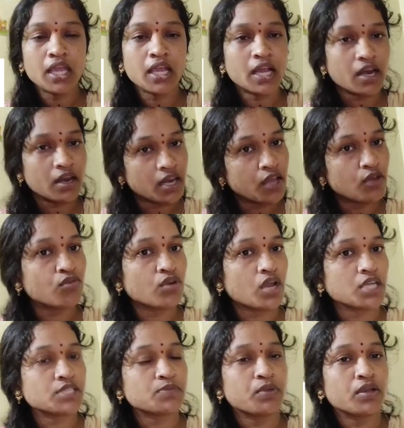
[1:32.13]
ఇక్కడ నేను
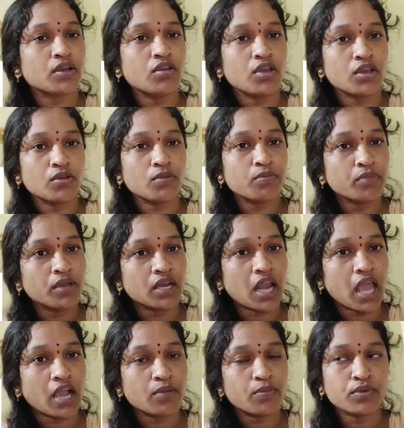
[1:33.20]
నా హాస్పిటల్లో ఎక్విప్మెంట్
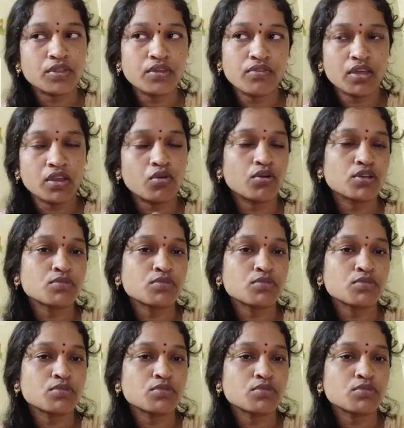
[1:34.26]
లేకపోతే వేరే